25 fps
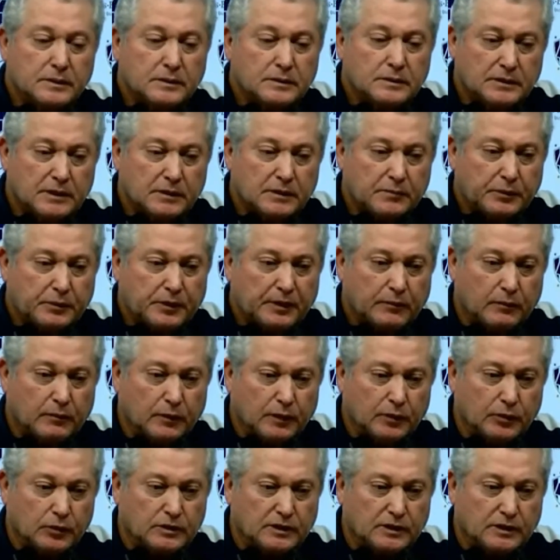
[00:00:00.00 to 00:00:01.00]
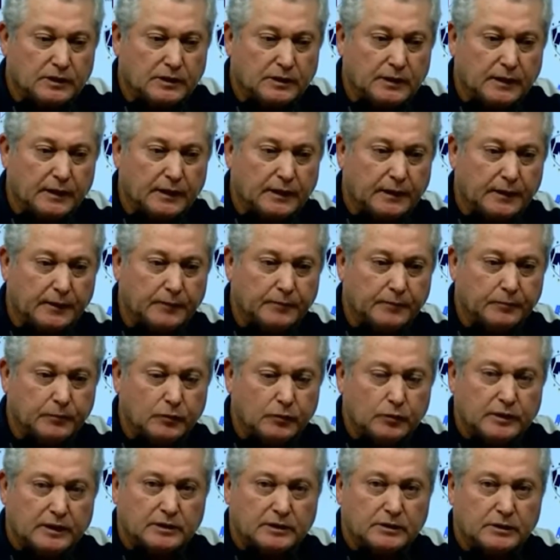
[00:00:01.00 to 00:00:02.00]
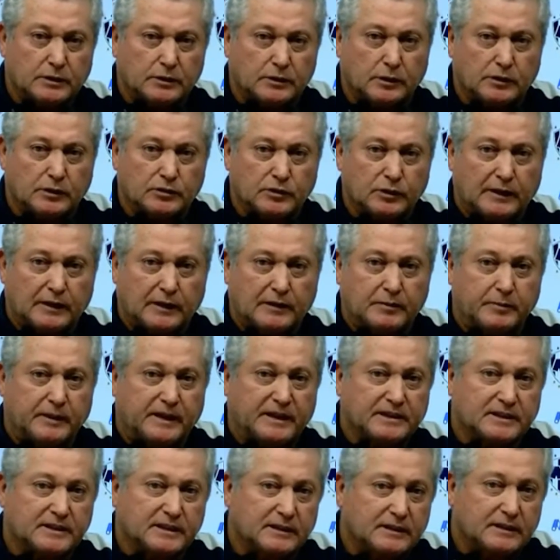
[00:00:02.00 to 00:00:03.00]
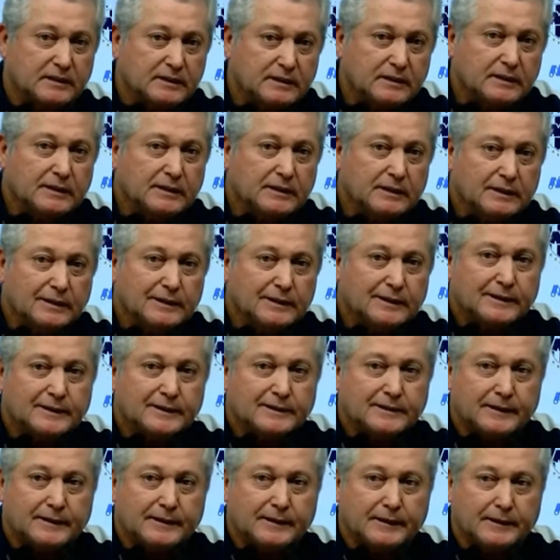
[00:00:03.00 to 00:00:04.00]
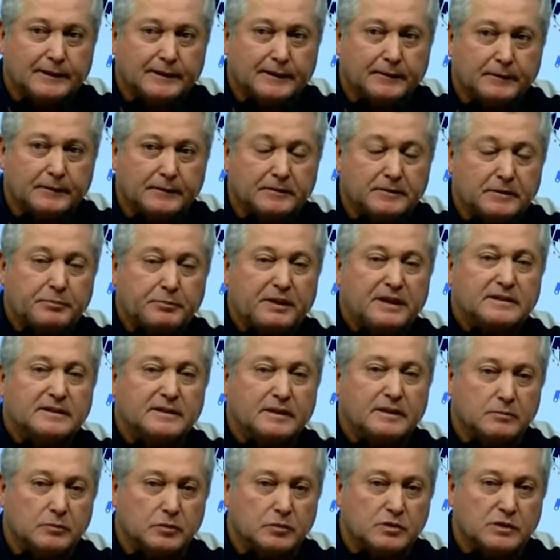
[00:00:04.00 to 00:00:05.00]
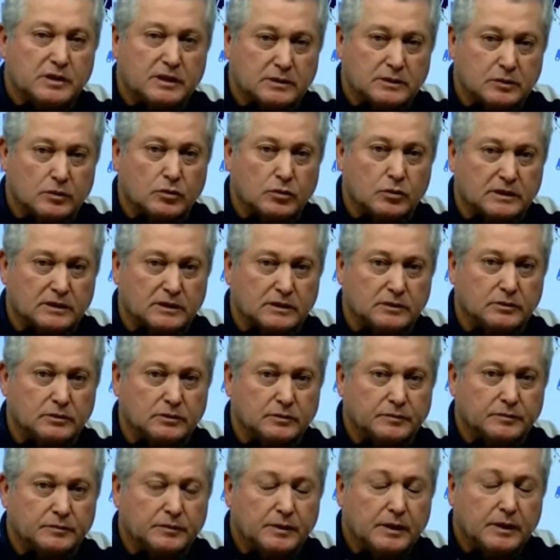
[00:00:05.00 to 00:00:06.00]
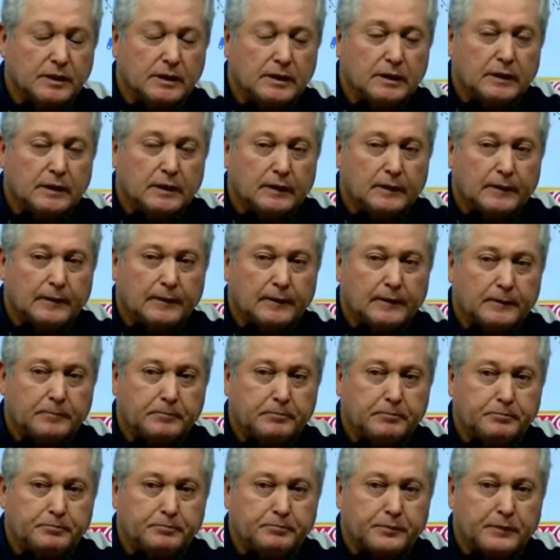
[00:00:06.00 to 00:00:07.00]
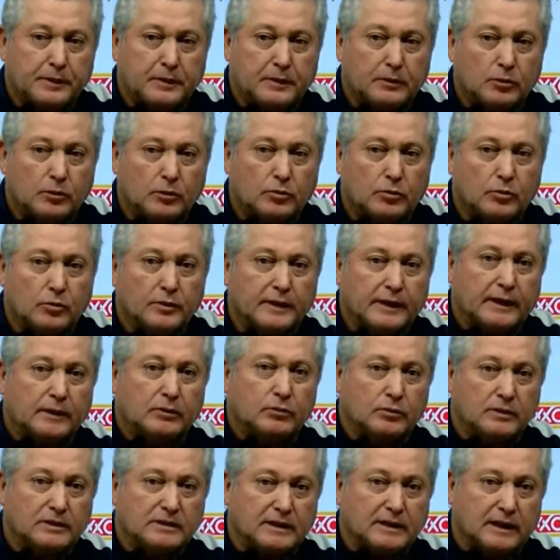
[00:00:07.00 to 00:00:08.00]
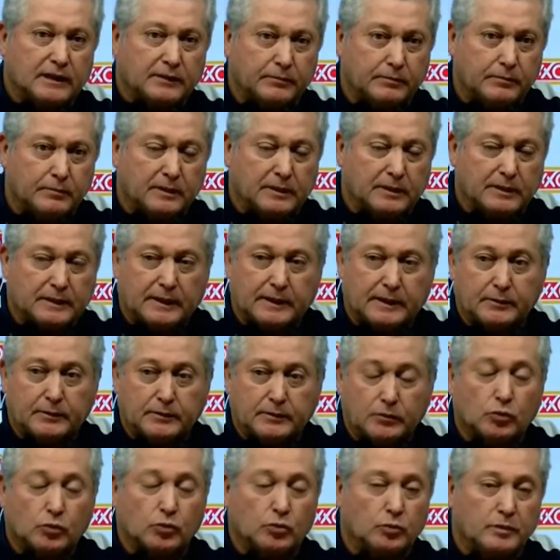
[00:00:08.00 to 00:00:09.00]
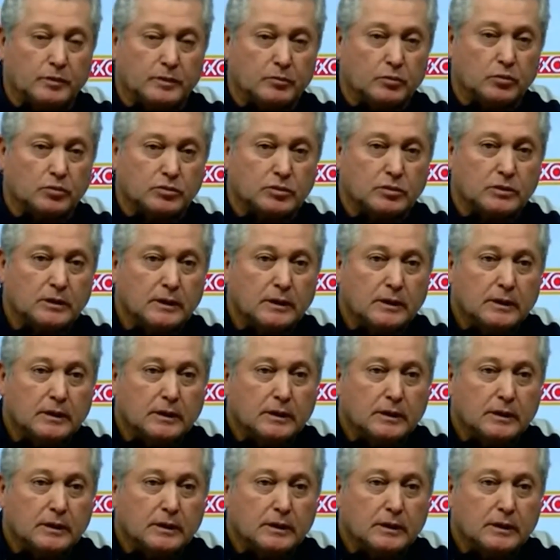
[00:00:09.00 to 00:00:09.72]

Siempre cuando se tiene una situación adversa, se, piensan muchas cosas, ¿no? Eh, lo concreto es que, que, no tuvimos